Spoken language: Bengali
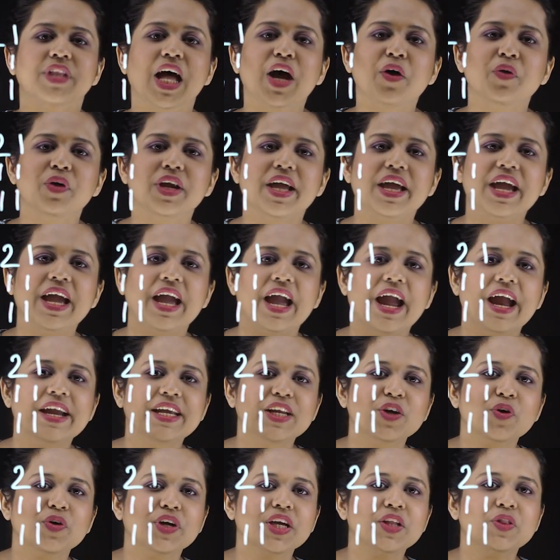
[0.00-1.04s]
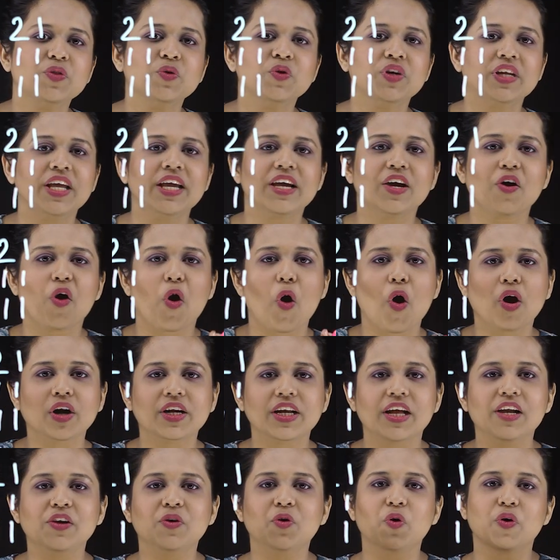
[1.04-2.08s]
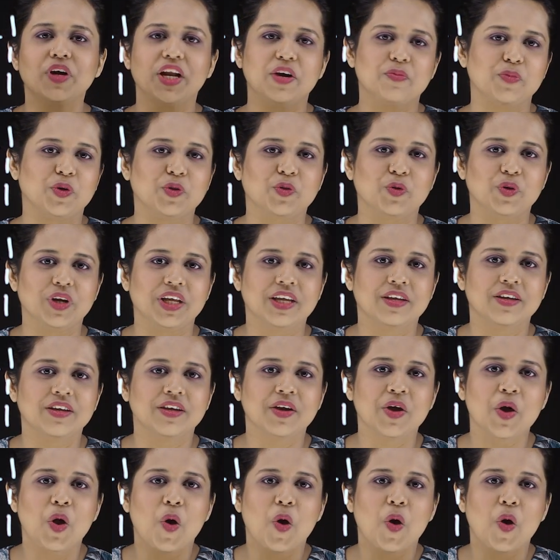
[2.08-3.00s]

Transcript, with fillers: তাহলে এটিও কিন্তু ঠিক অক্টাল কোডের মতনই